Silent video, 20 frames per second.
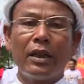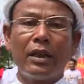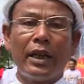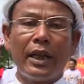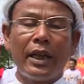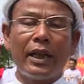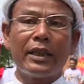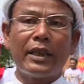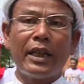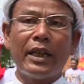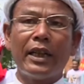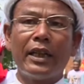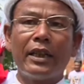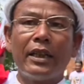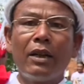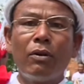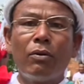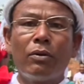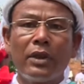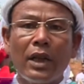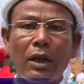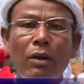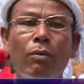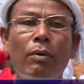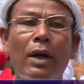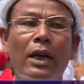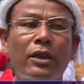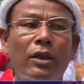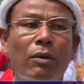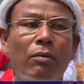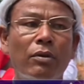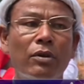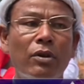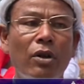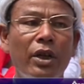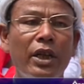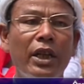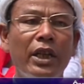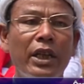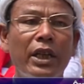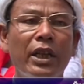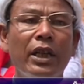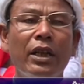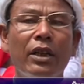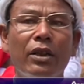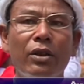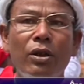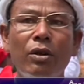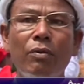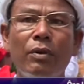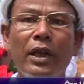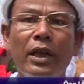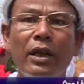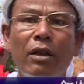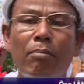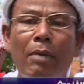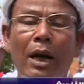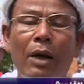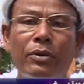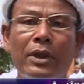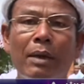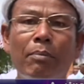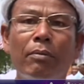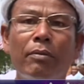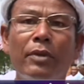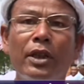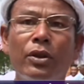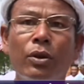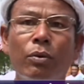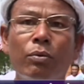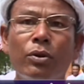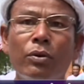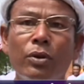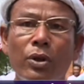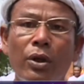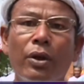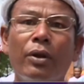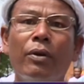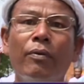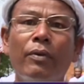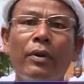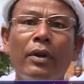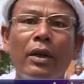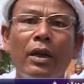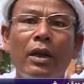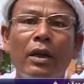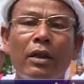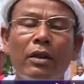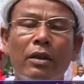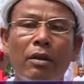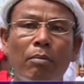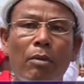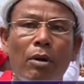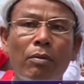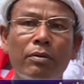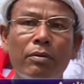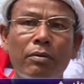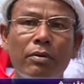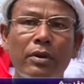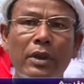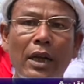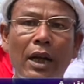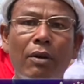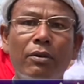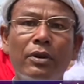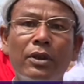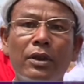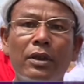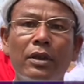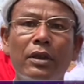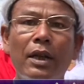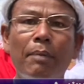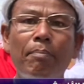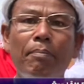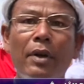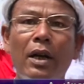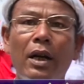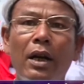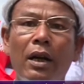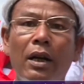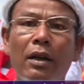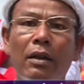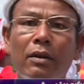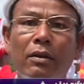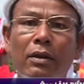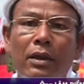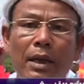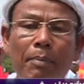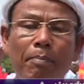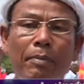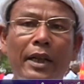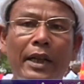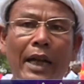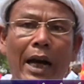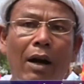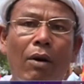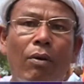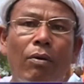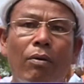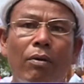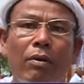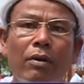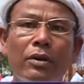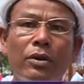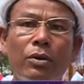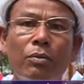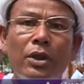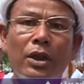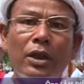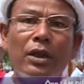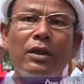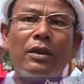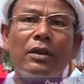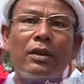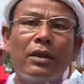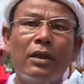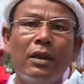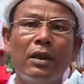Lễ Katê này rất rất quan trọng, có ý nghĩa đối với đồng bào Chăm Ninh Thuận chúng tôi. Mong sao được cấp cấp lãnh đạo trung ương,